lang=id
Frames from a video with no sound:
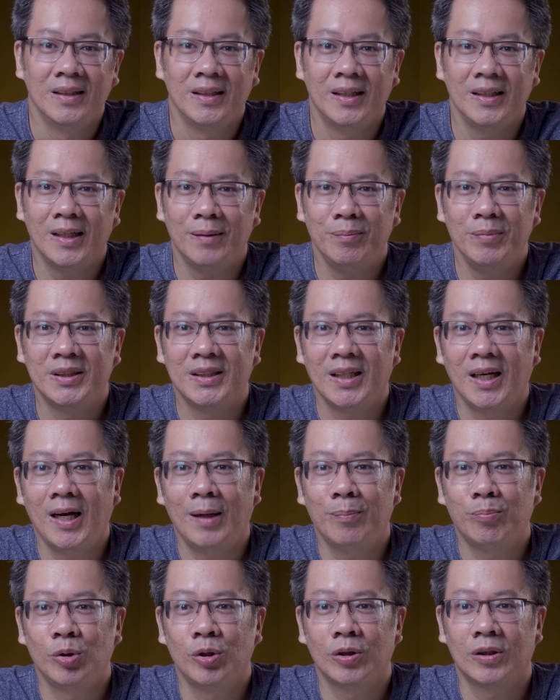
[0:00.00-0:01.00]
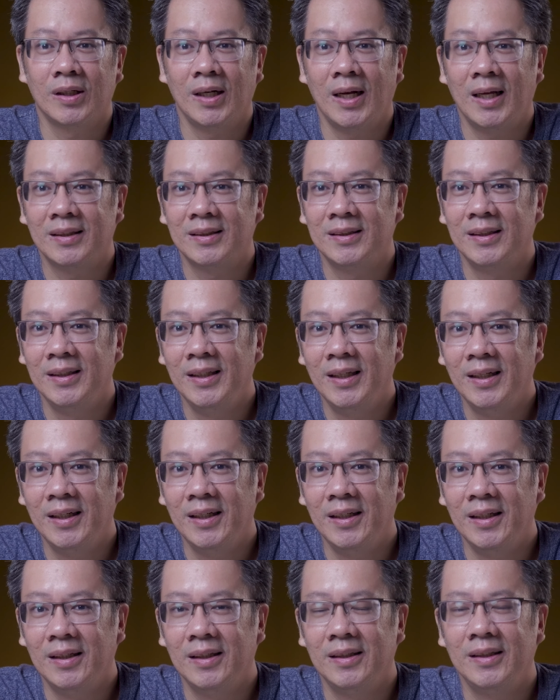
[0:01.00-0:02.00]
Kita bisa upload LUT
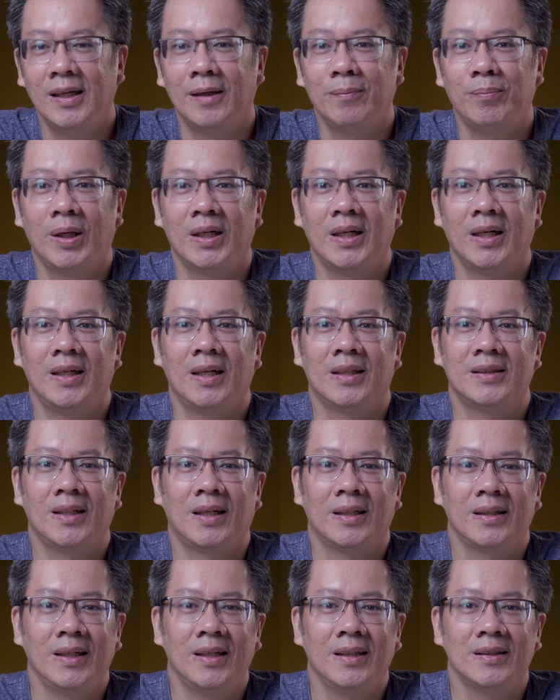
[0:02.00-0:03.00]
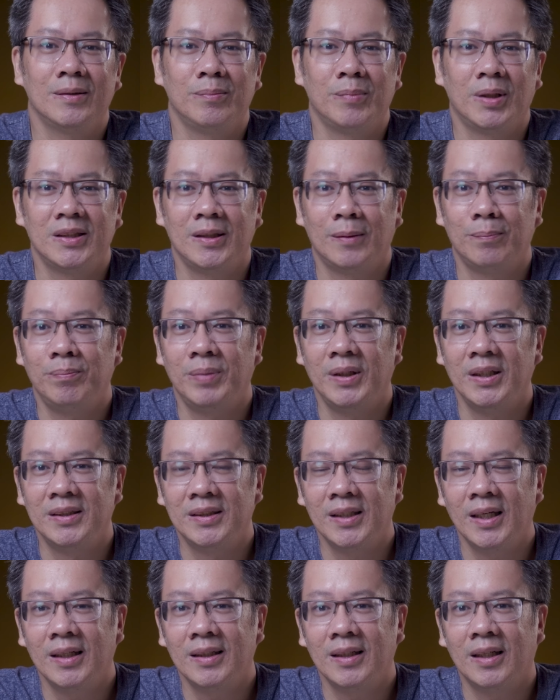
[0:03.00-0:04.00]
sendiri yang pada dasarnya semacam
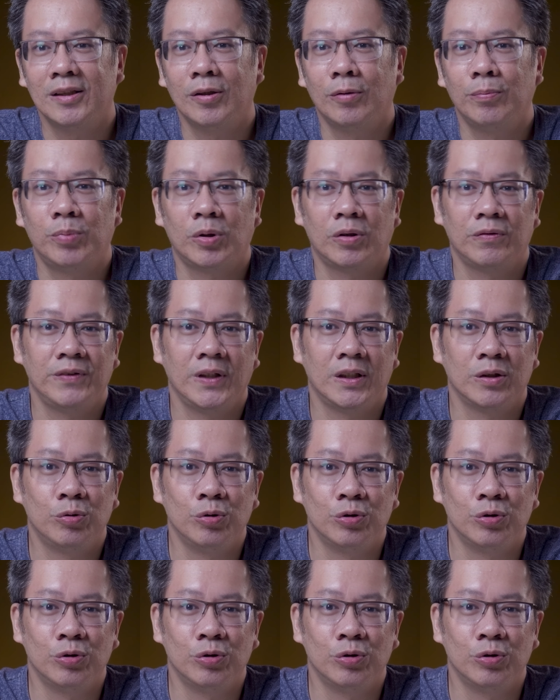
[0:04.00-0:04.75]
preset atau profil